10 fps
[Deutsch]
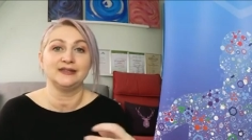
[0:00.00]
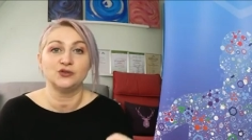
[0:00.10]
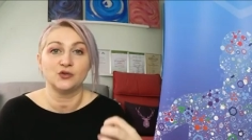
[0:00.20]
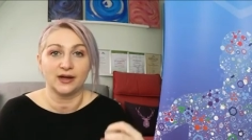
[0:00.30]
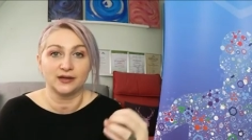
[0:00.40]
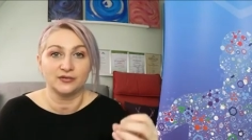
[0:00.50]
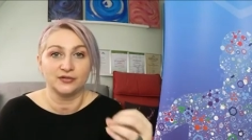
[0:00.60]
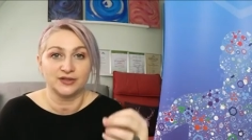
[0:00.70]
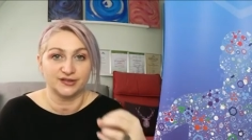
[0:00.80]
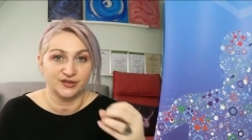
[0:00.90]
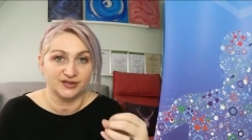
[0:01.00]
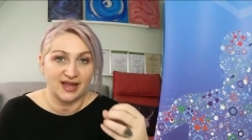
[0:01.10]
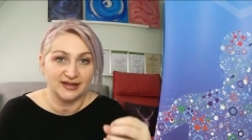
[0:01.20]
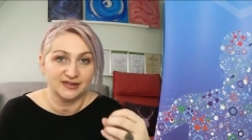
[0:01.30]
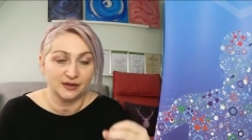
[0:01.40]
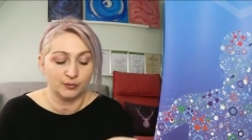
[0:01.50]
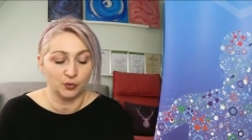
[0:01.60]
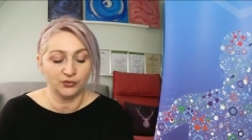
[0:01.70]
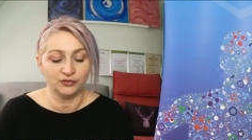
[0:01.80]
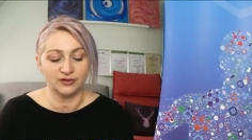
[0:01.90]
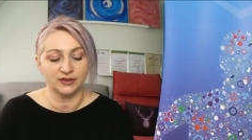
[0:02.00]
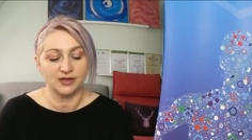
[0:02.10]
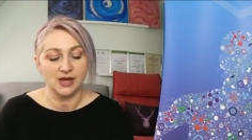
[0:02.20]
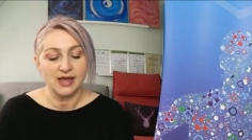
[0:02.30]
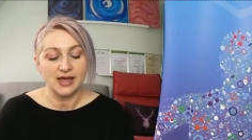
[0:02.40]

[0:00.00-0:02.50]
die sorgen dafür, dass das Ganze gebunden wird.